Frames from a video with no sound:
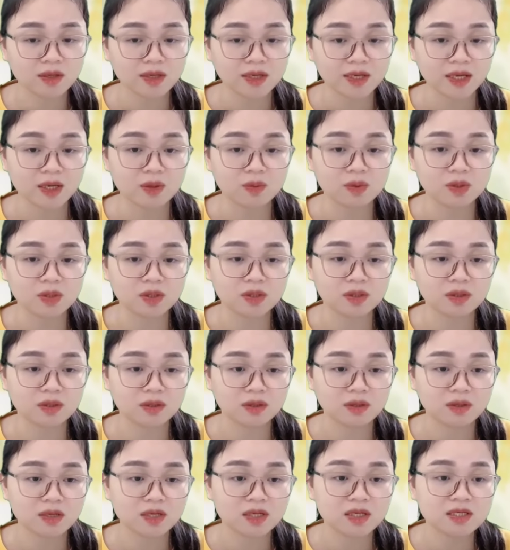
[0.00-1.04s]
Eo ơi
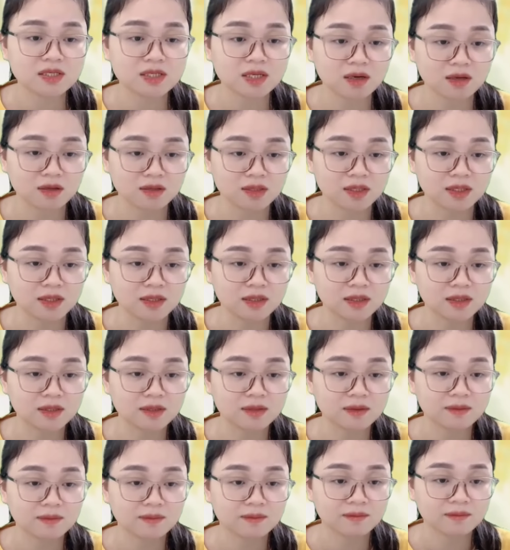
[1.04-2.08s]
sợ nhỉ
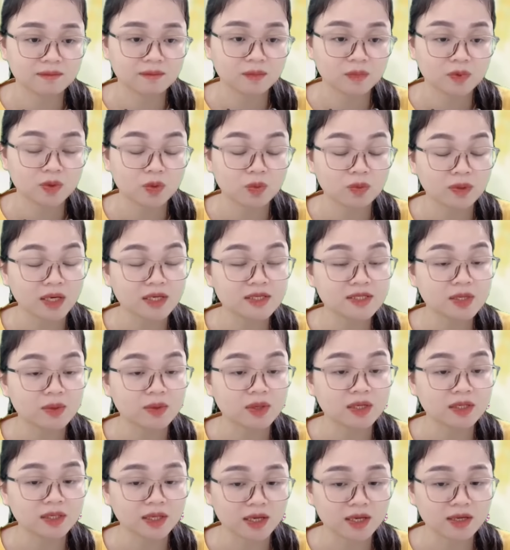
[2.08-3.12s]
Nó cũng nát rượu
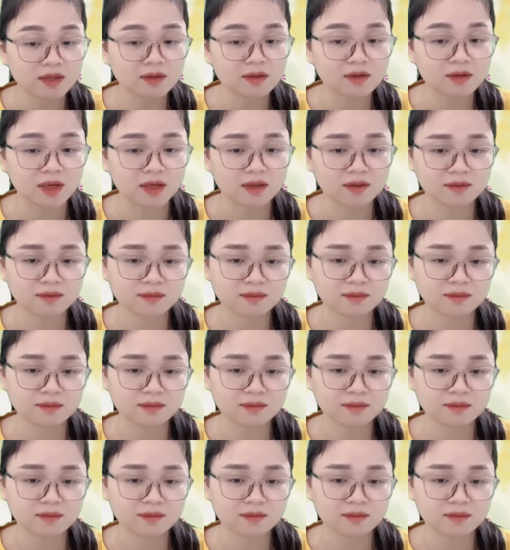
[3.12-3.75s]
đến thế cơ à